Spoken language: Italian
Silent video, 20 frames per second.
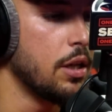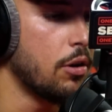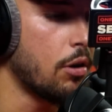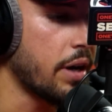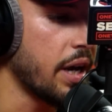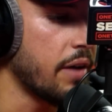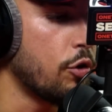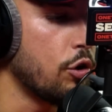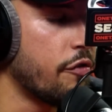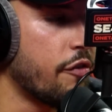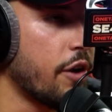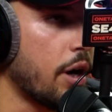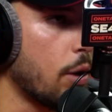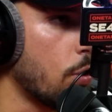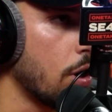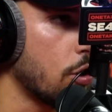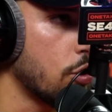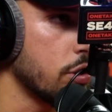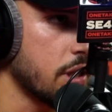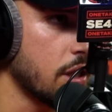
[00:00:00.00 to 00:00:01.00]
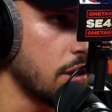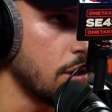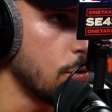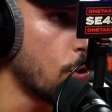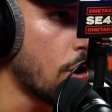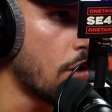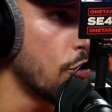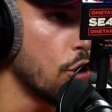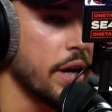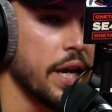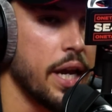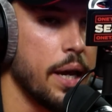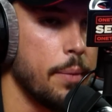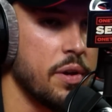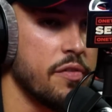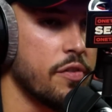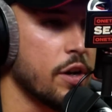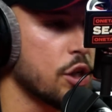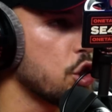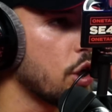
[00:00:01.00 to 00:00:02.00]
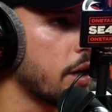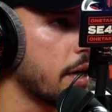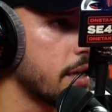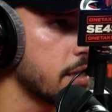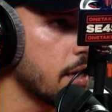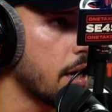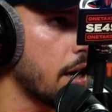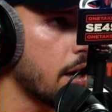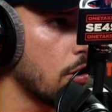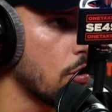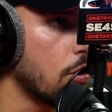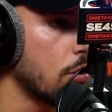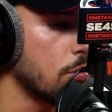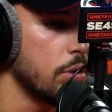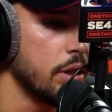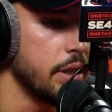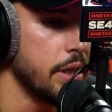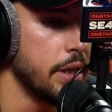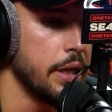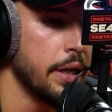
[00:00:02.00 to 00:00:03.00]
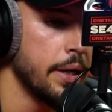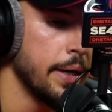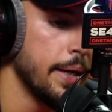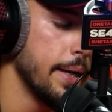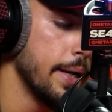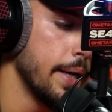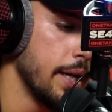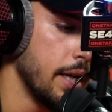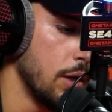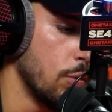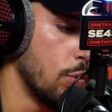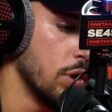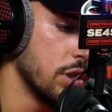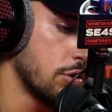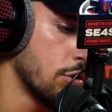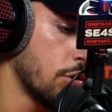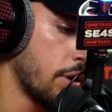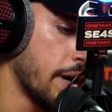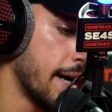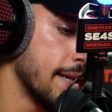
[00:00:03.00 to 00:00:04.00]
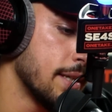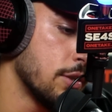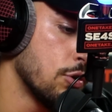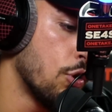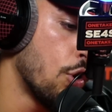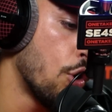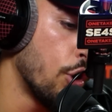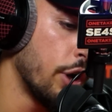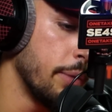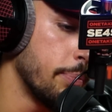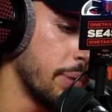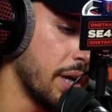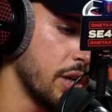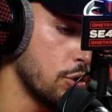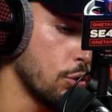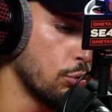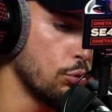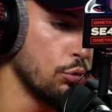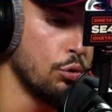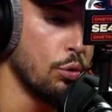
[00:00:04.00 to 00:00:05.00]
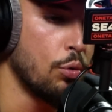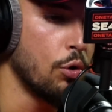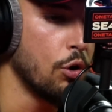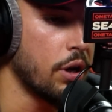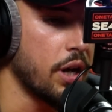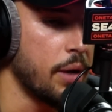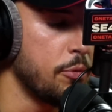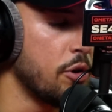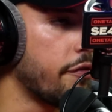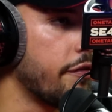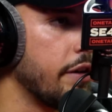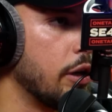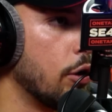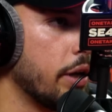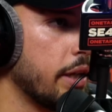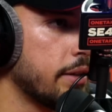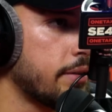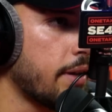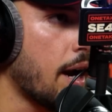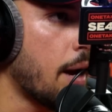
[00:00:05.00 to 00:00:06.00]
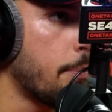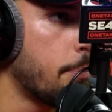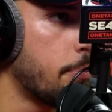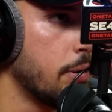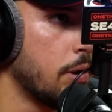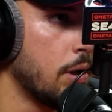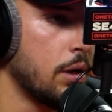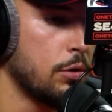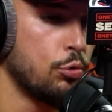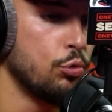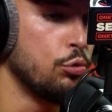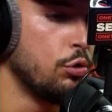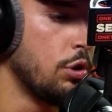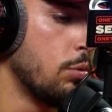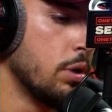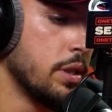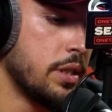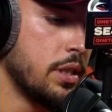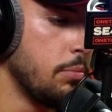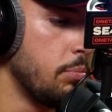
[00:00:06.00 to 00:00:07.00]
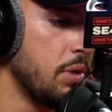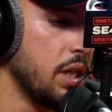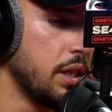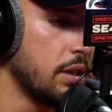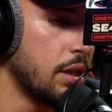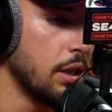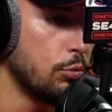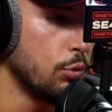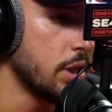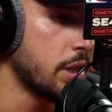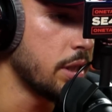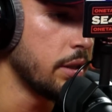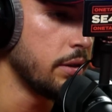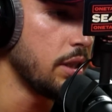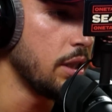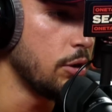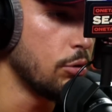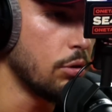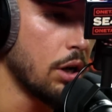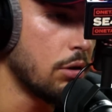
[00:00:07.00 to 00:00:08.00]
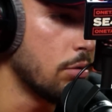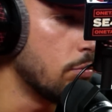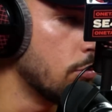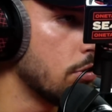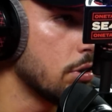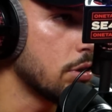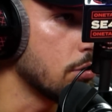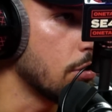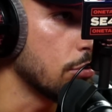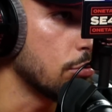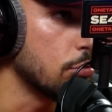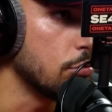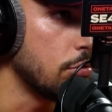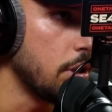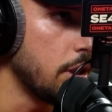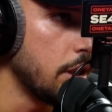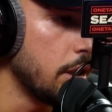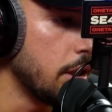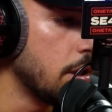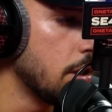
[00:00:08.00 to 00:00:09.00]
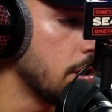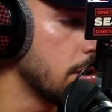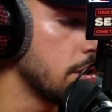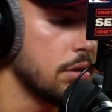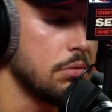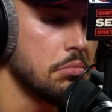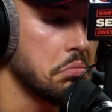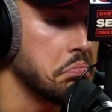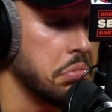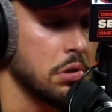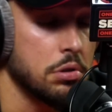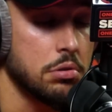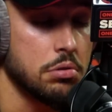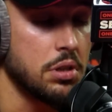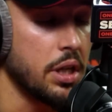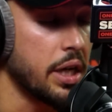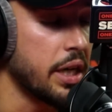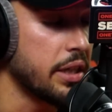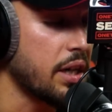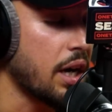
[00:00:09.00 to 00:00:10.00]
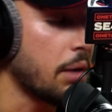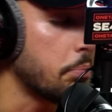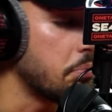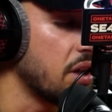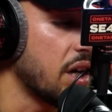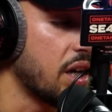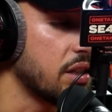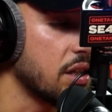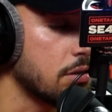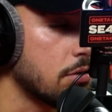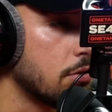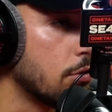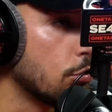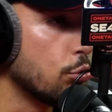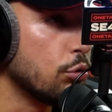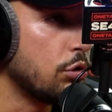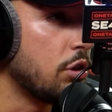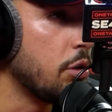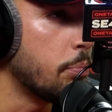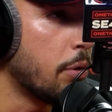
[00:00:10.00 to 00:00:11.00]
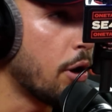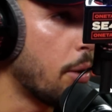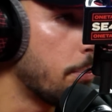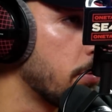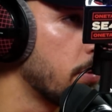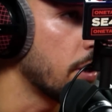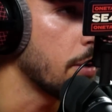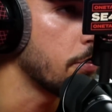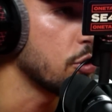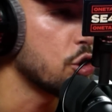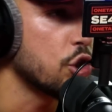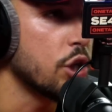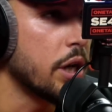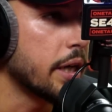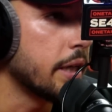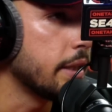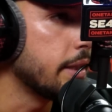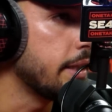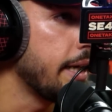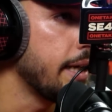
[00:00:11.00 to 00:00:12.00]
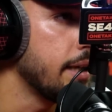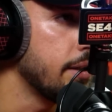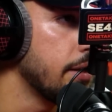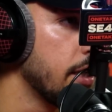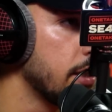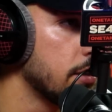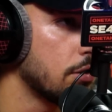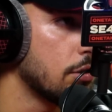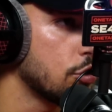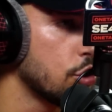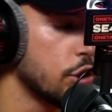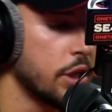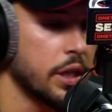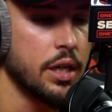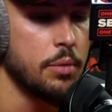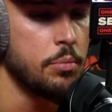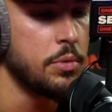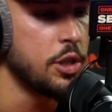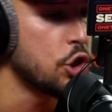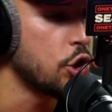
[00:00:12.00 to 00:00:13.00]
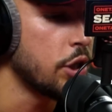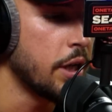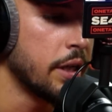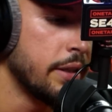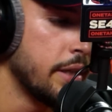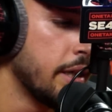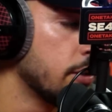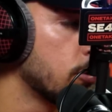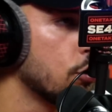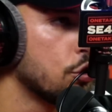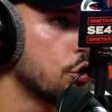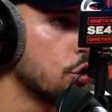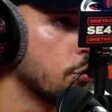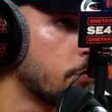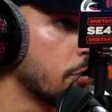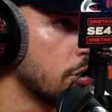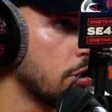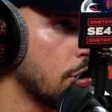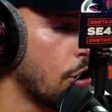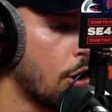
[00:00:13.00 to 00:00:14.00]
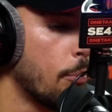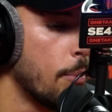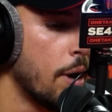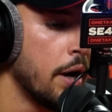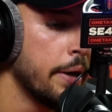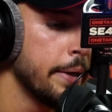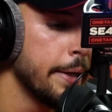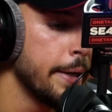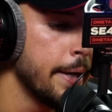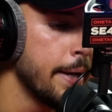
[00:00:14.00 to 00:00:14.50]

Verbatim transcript: dire ok voglio fare qualcosa di nuovo che mi faccia casare, no? quindi in questo caso ho ripreso tutto quello che è il mio filone trap, tutti questi beat che tu hai sentito che comunque sono tutti, posso dire trap, in realtà sono tutti pop perché poi c'è anche drill dentro, sì. c'è anche Michigan dentro, c'è un po' di roba,